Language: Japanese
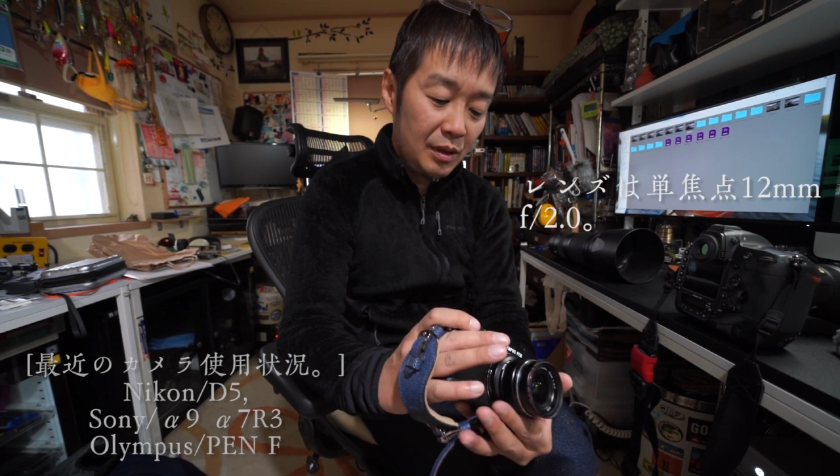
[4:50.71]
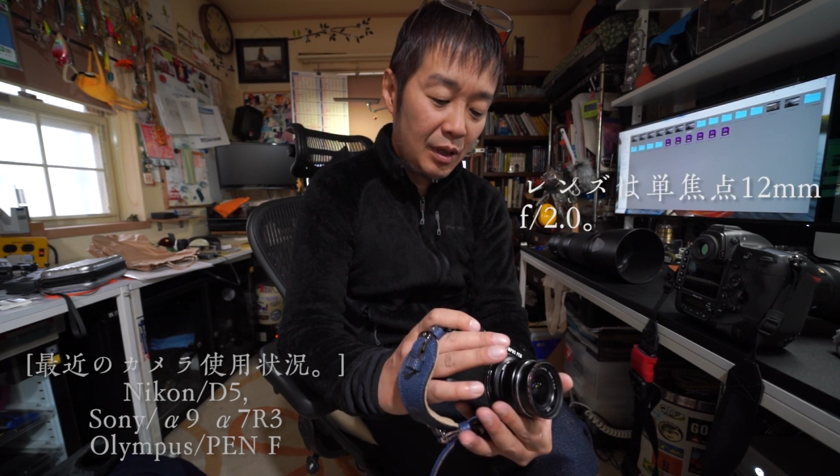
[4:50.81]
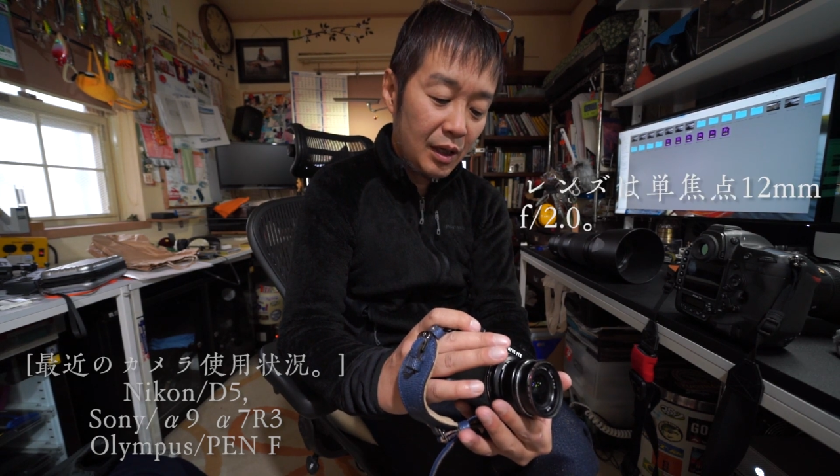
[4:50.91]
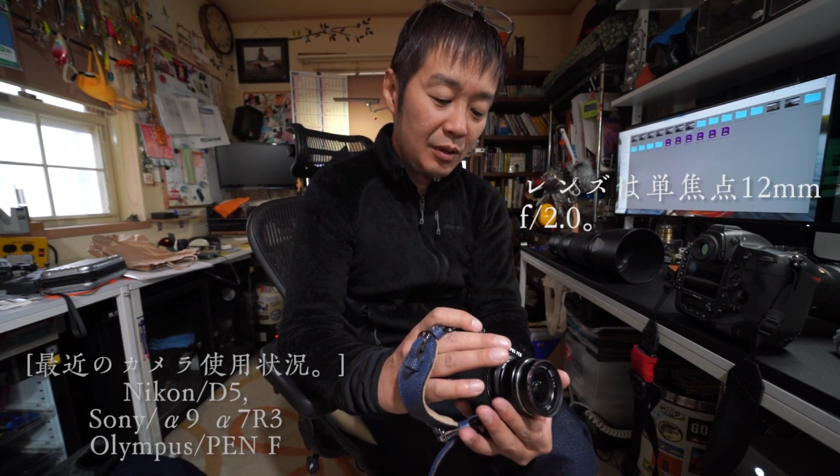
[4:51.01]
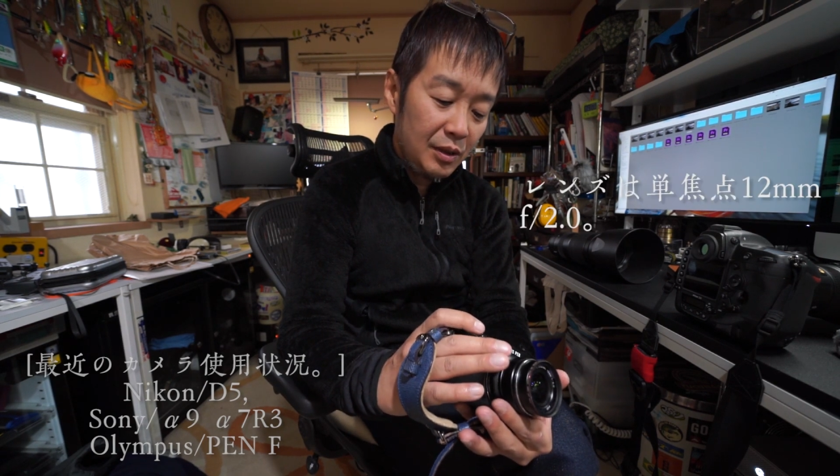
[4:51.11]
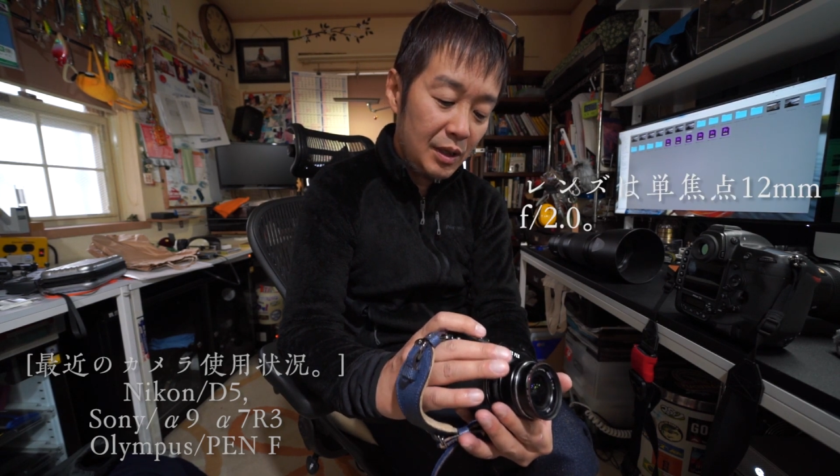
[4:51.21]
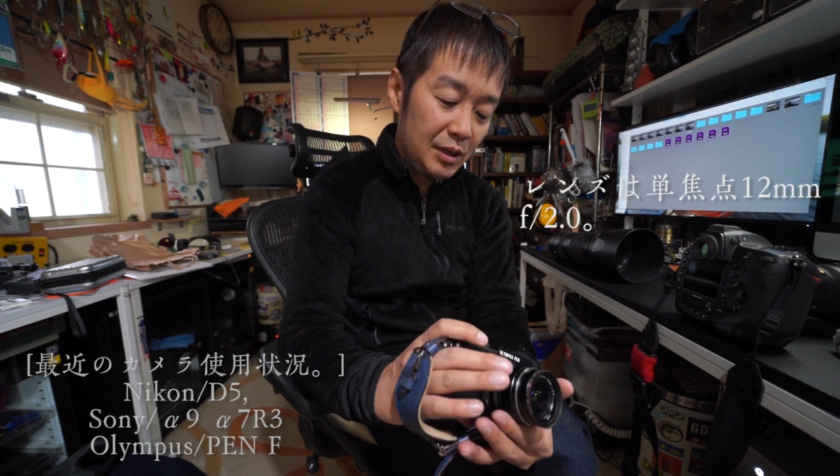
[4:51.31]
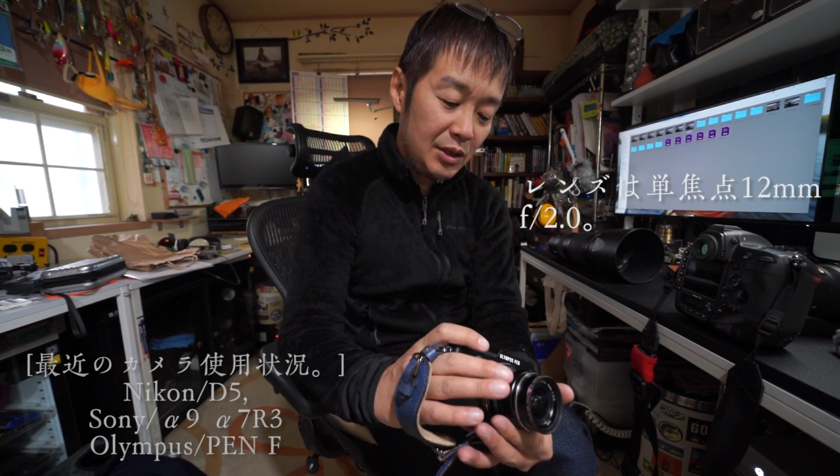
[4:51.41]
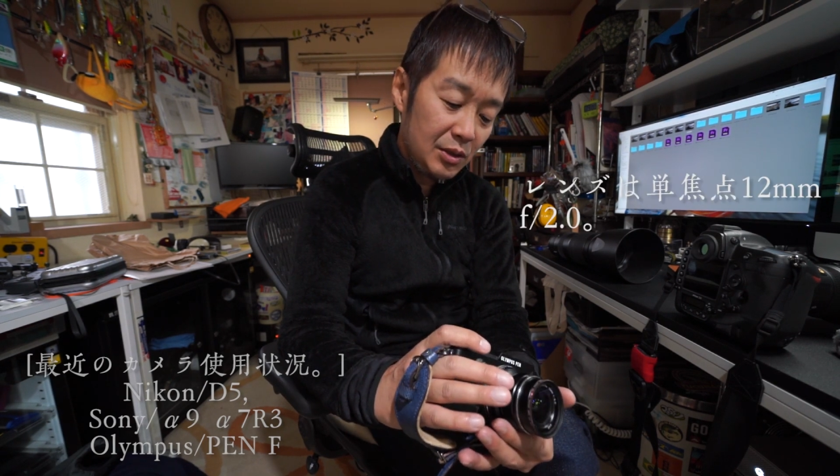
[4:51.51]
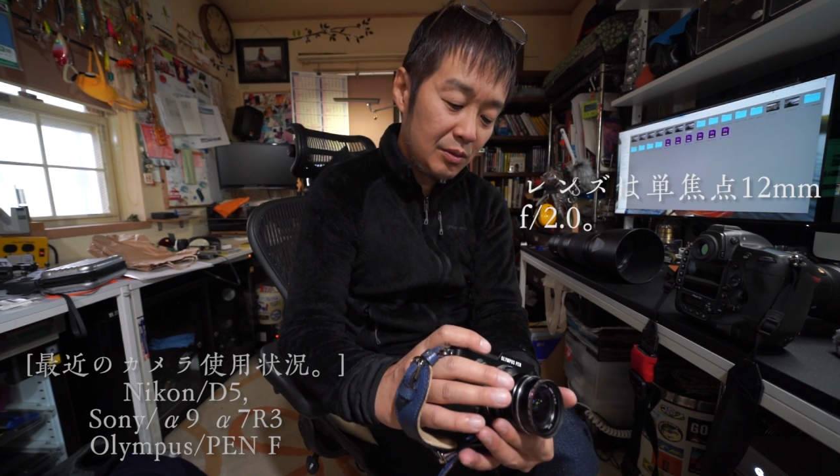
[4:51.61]
明るい
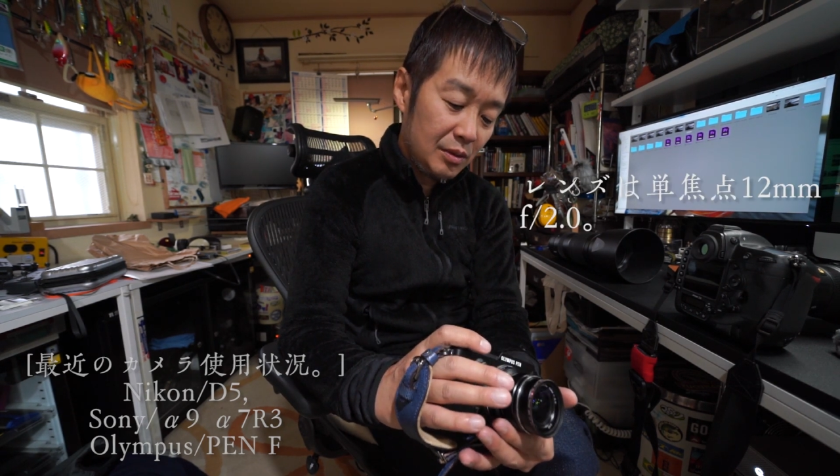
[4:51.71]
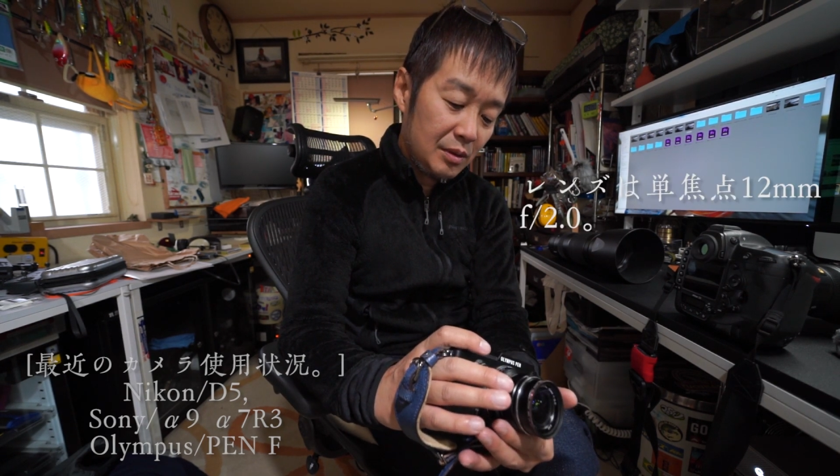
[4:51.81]
レンズを